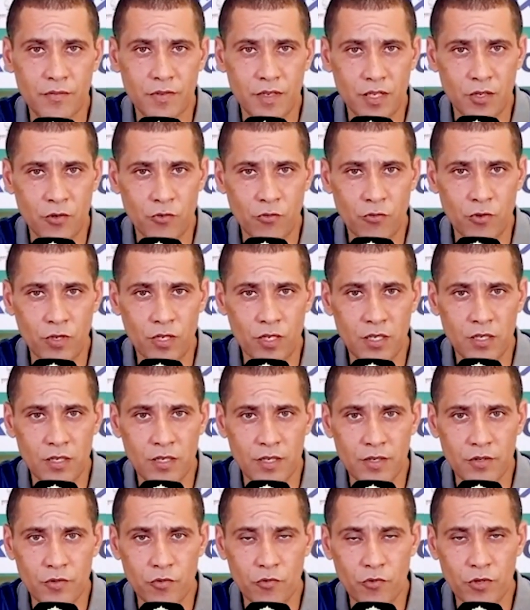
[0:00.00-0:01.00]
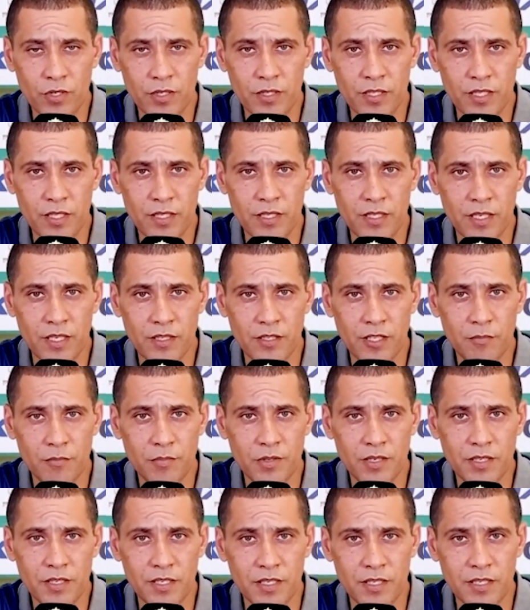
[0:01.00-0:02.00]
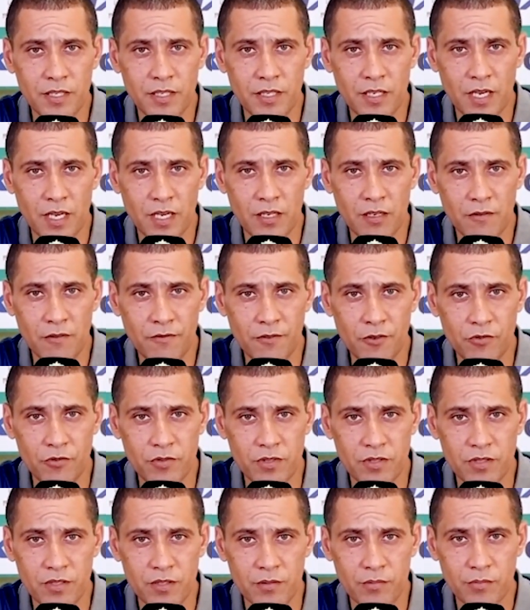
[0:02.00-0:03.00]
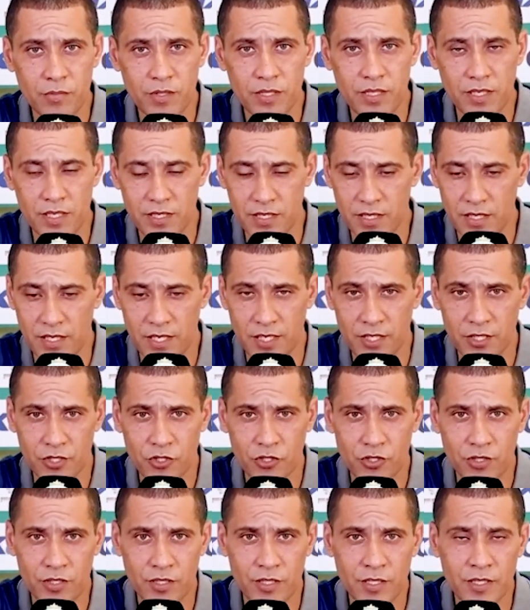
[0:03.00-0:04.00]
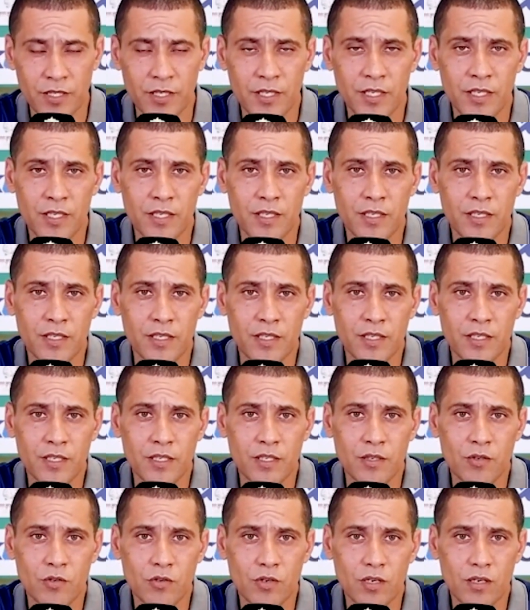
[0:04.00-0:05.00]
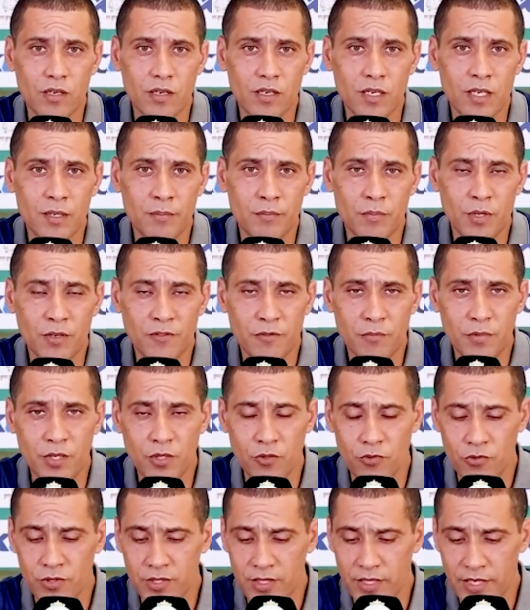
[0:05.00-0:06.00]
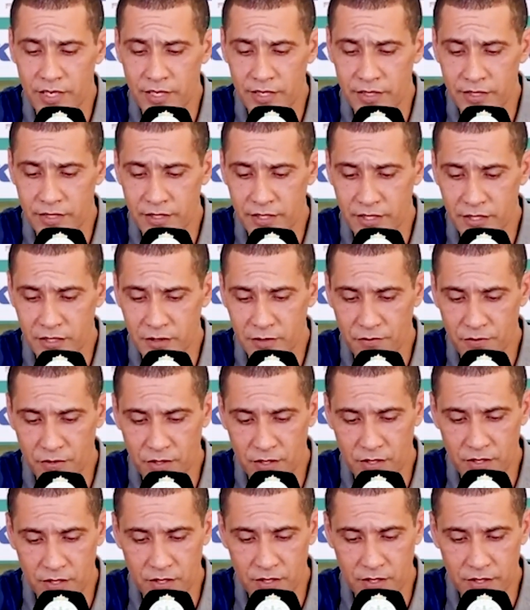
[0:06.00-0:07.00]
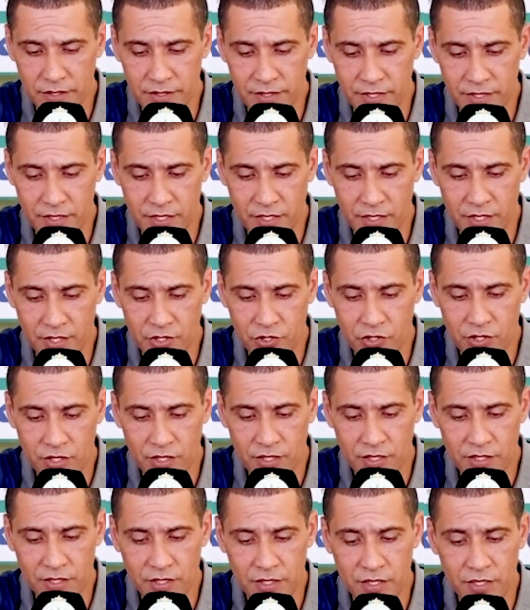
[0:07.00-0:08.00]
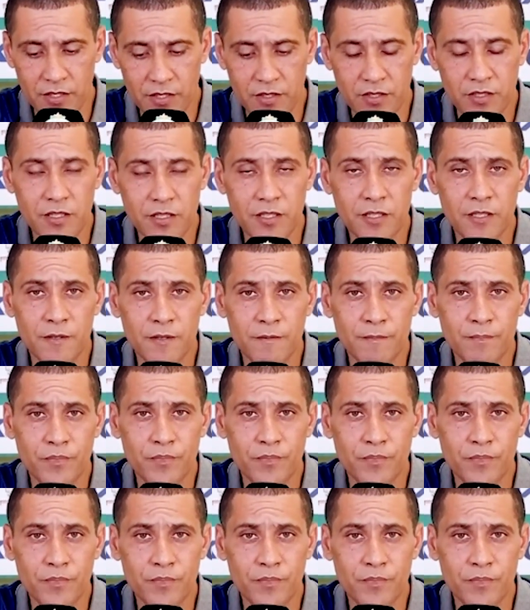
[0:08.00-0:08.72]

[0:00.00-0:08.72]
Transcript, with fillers: في الأول نهنئ النهضة البركانية على الفوز بكأس العرش أما فيما يخص الأحداث فنادي الرجاء الرياضي